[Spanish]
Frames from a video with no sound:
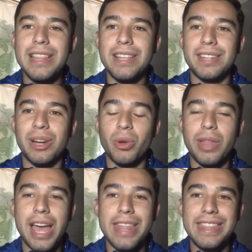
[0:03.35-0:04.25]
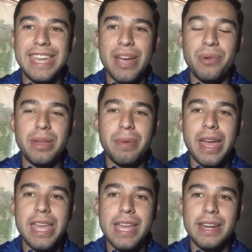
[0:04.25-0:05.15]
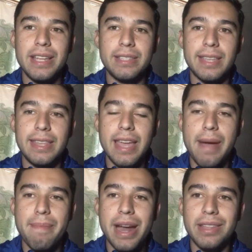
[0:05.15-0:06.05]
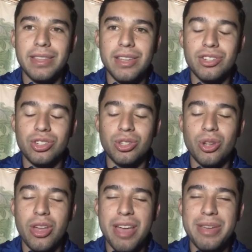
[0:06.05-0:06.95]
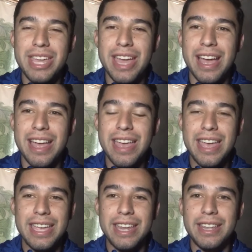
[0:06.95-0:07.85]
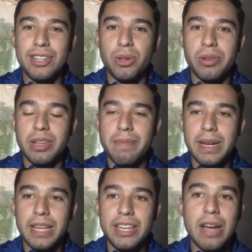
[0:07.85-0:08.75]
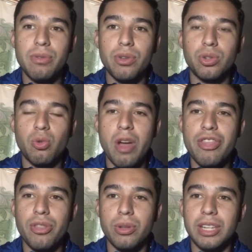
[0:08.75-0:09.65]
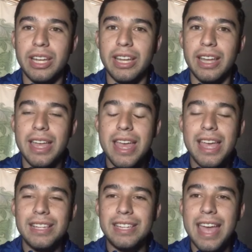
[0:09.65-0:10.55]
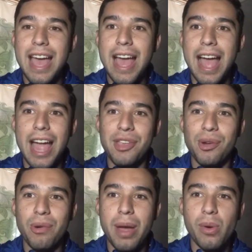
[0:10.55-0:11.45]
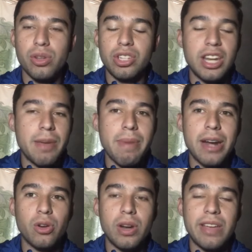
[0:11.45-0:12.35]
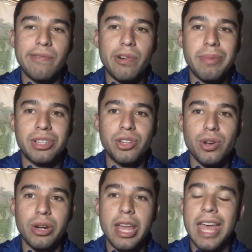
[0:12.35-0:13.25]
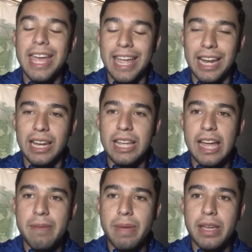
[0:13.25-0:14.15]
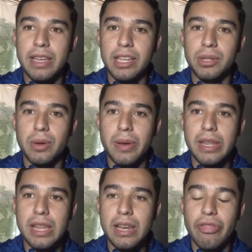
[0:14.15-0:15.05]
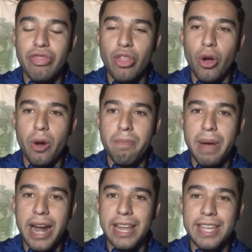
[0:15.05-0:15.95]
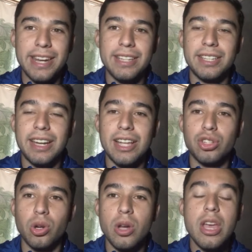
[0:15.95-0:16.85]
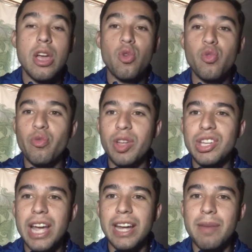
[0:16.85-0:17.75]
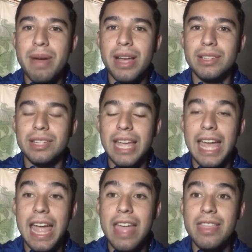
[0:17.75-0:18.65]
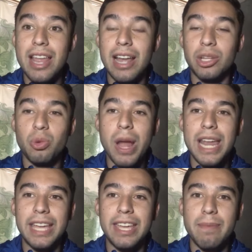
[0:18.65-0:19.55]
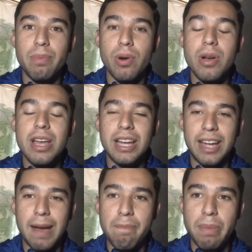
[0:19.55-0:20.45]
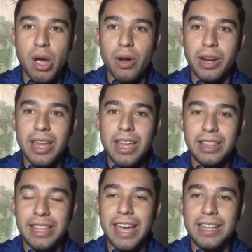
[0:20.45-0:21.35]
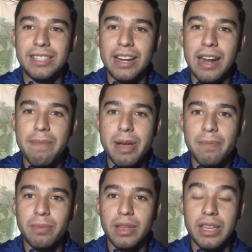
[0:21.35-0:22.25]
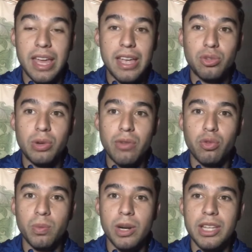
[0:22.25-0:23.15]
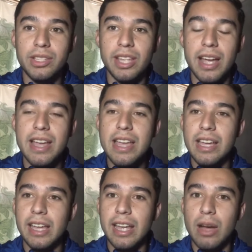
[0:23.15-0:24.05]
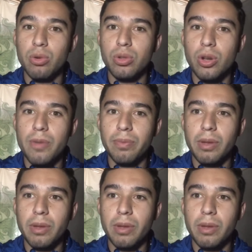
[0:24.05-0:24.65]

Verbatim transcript: Les saluda Diego Ibey en este día martes, todavía inicio de semana y ya unos cuantos de que sea año nuevo, sin embargo la información en la Liga MX Femenil no para y en este caso un fichaje más en el actual equipo campeón de esta rama y es una futbolista que causó